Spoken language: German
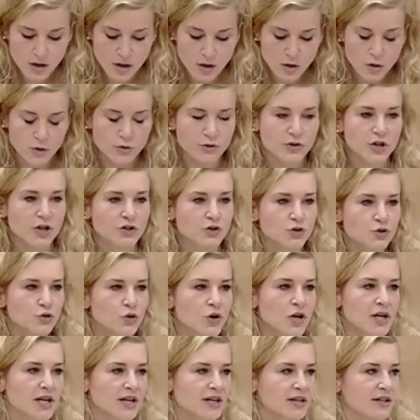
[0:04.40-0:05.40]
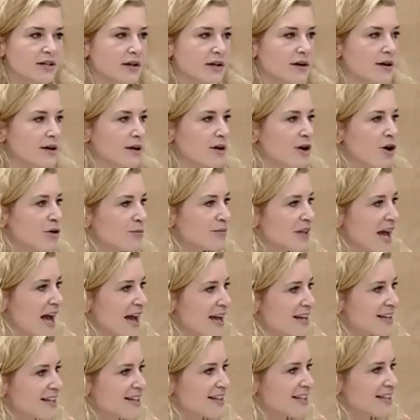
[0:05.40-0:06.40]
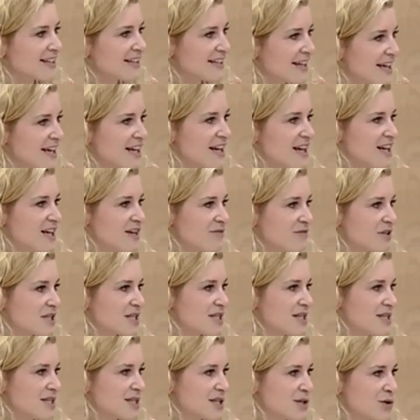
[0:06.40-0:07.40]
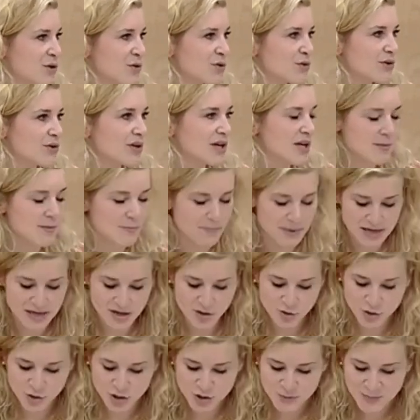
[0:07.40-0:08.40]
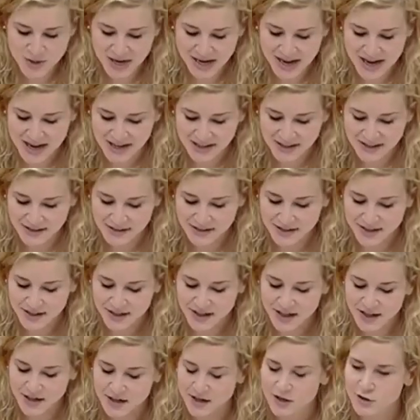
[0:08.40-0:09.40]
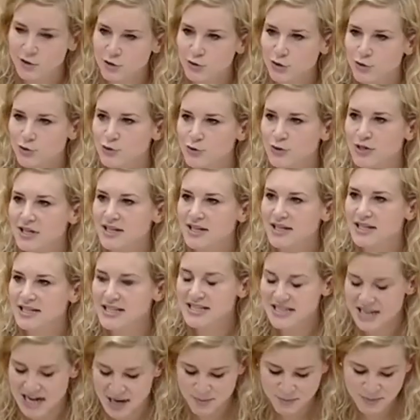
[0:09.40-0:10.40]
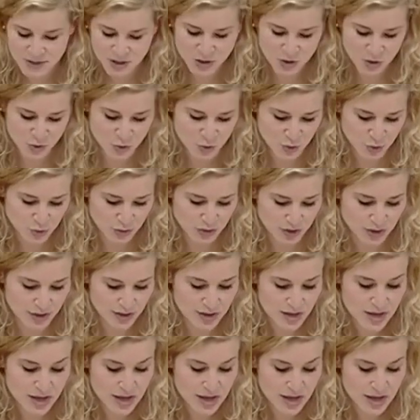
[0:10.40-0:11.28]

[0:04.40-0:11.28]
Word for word: Und natürlich kommt eigentlich jede Investition im Bildungsbereich den Kindern und Jugendlichen selbst zugute.